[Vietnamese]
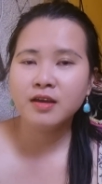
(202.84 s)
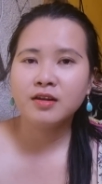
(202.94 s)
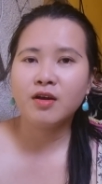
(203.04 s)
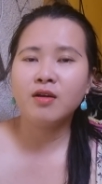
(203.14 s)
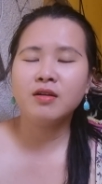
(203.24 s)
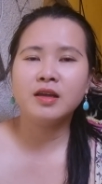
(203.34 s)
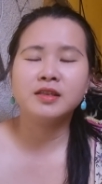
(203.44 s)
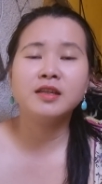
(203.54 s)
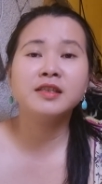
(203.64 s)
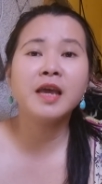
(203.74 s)
đó là
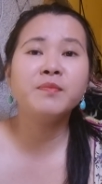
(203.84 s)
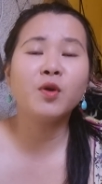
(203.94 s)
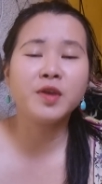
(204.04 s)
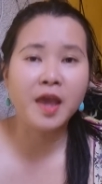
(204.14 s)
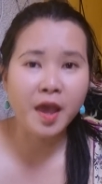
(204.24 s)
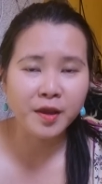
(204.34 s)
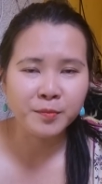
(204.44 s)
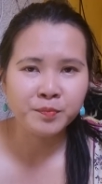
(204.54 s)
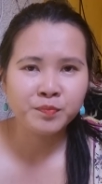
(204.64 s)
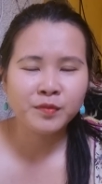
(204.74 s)
xin xếp cho về
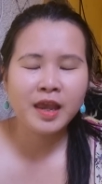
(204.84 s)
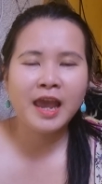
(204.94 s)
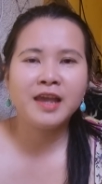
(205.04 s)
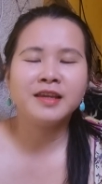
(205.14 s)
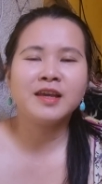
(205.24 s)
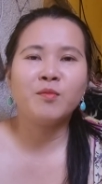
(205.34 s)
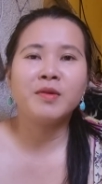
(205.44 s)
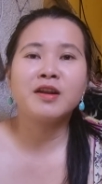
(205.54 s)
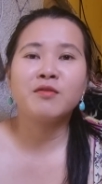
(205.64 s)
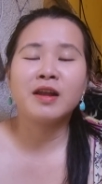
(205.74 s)
hai vợ chồng
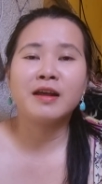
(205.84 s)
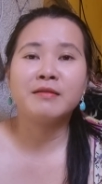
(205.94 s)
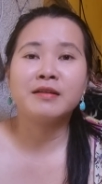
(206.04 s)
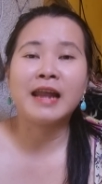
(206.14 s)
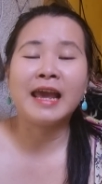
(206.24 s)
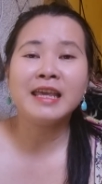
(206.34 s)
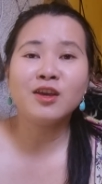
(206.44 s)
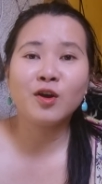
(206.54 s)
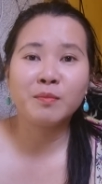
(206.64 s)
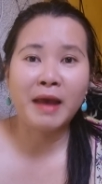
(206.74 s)
bắt đầu là đẩy
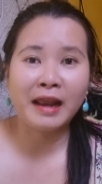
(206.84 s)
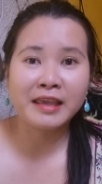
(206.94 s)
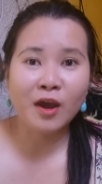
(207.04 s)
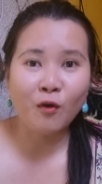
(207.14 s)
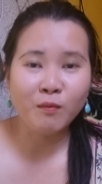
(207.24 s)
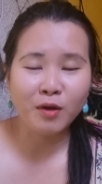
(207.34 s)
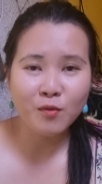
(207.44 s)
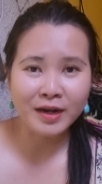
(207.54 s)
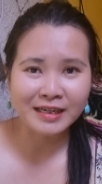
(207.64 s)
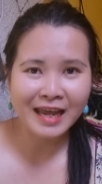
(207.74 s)
cho thằng bạn nhậu bữa
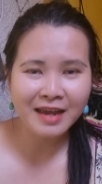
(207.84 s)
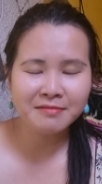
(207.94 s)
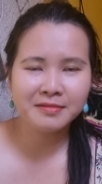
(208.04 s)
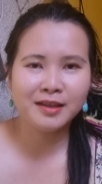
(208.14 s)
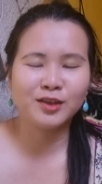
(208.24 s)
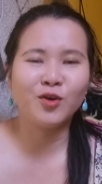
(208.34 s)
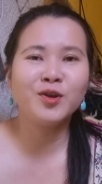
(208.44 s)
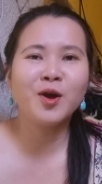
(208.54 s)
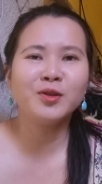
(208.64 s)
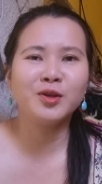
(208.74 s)
hoành tráng thì tối
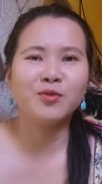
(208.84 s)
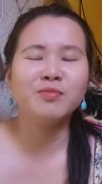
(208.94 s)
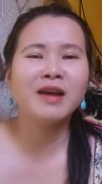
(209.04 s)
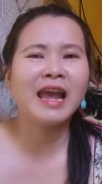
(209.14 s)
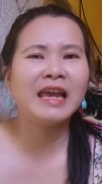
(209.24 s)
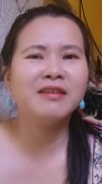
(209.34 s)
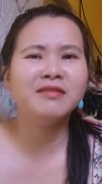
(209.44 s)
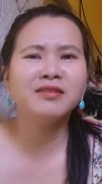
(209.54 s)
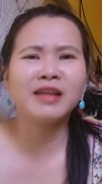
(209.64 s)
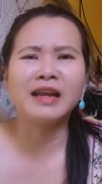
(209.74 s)
đó thì cũng hai
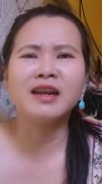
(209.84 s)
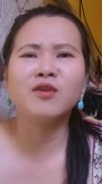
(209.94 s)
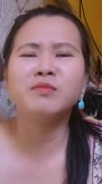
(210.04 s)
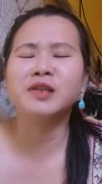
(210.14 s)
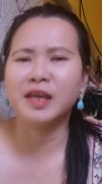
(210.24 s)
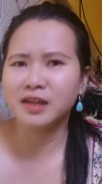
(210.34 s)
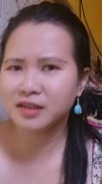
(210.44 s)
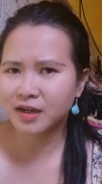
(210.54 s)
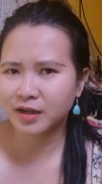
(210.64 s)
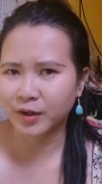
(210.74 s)
đứa nó thẳng ra cũng xỉn hết
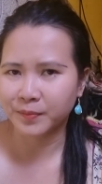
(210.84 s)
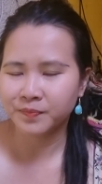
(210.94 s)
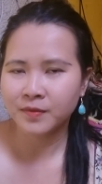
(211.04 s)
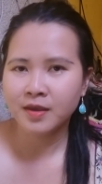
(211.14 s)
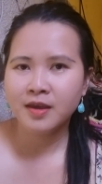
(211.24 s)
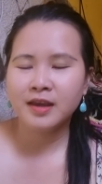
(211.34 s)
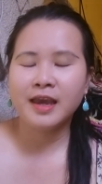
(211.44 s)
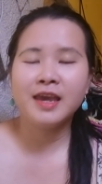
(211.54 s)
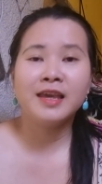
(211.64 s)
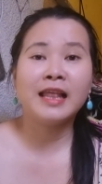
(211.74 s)
trơn à
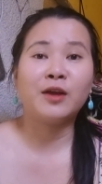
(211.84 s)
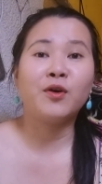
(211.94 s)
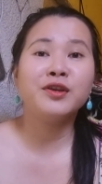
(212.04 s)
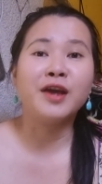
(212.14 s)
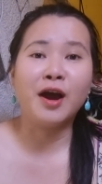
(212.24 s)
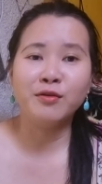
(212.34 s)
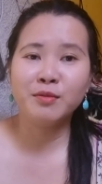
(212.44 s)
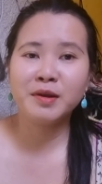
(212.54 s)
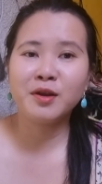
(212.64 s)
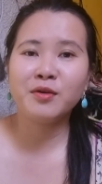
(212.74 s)
cái thằng có vợ nó
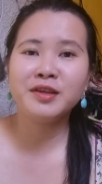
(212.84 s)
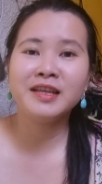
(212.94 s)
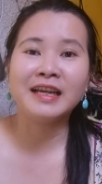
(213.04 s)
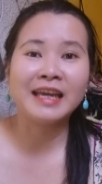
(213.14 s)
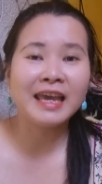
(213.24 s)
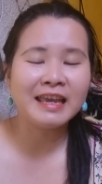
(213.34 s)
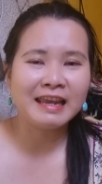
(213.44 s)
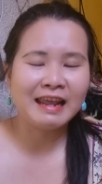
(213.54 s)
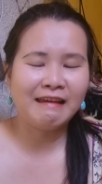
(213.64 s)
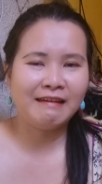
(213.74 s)
mới nói với thằng kia vậy
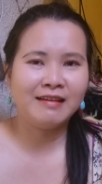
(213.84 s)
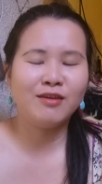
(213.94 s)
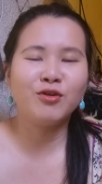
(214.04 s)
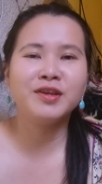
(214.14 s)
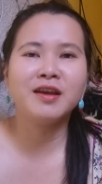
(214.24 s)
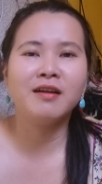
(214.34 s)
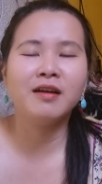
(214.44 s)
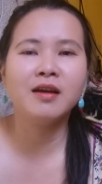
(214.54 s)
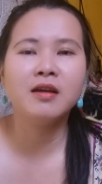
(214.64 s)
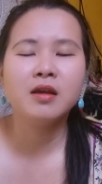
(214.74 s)
nè thôi giờ á